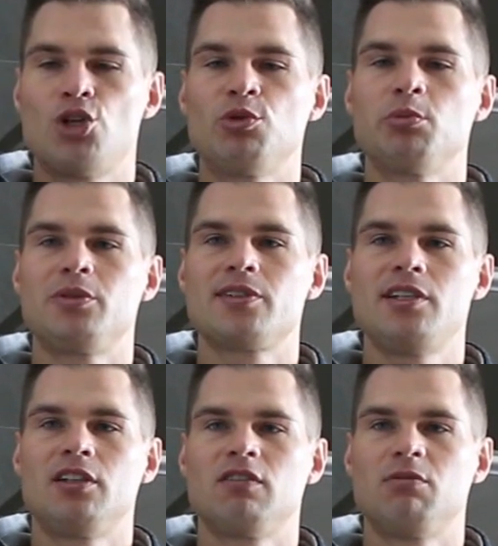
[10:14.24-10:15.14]
причем он был
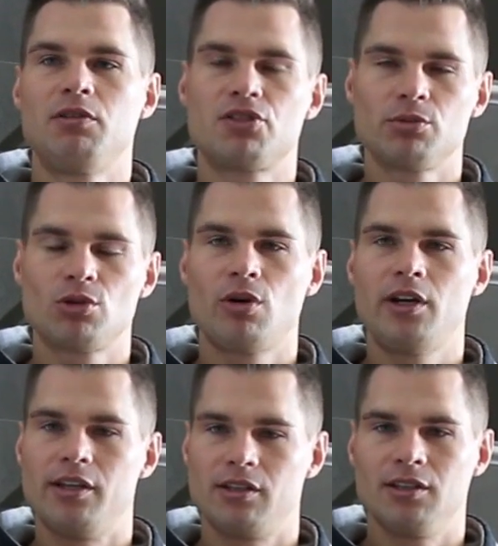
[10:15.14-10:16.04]
сделан в бывшем
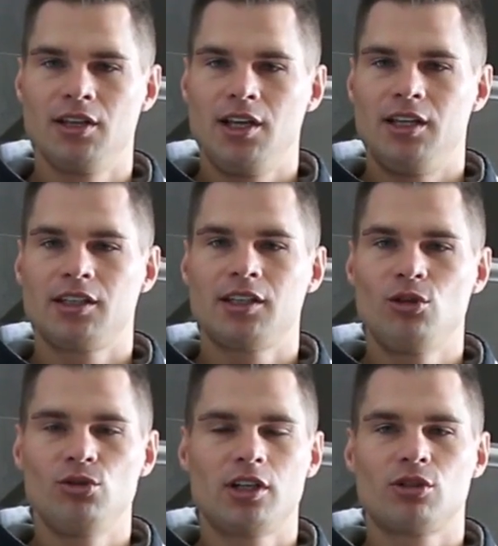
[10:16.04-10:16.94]
туалете.
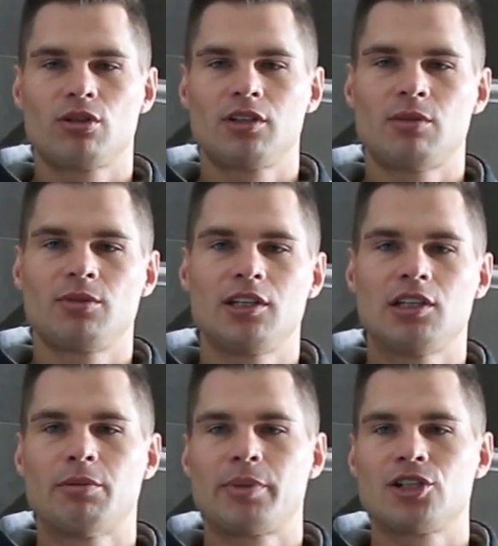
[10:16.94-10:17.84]
Иногда люди, которые там до
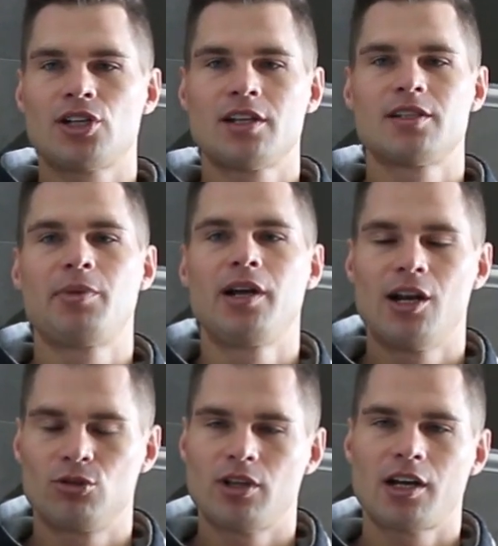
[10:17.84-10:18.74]
этого проезжали,
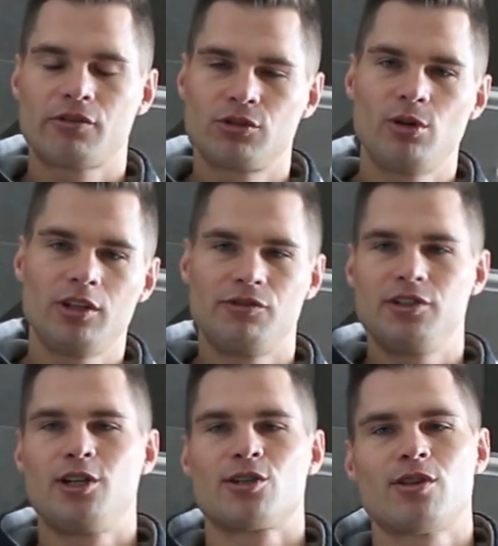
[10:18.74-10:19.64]
забегали туда как в туалет,
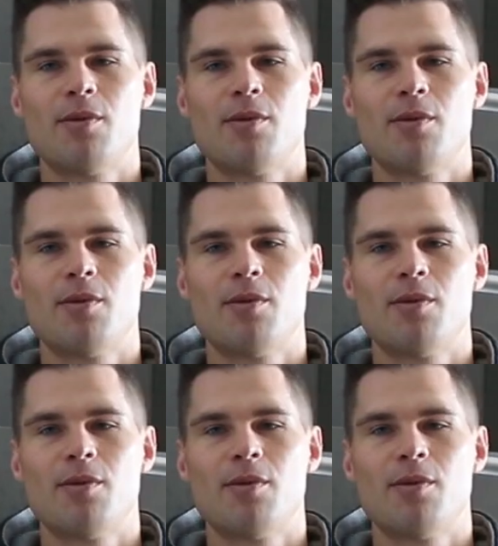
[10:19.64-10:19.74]
видели,